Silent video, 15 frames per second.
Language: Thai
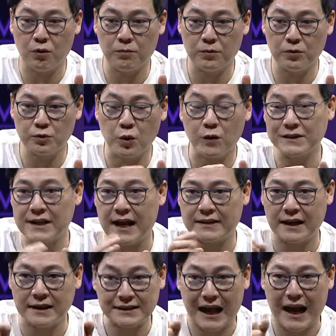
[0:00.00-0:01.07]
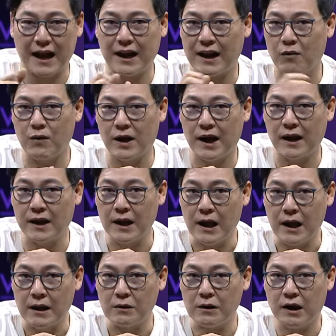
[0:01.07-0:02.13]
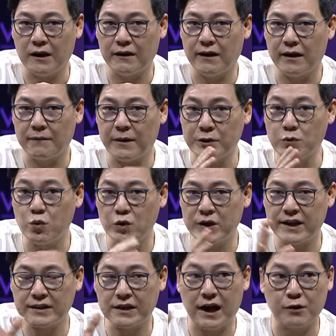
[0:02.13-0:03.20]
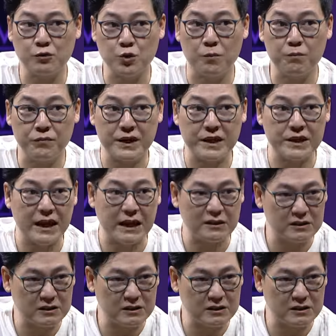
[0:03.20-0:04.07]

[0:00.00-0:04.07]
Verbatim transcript: อุทกศาสตร์ต่างๆ แล้วว่าพายุลูกนี้จะเข้าโจมตีเนี่ย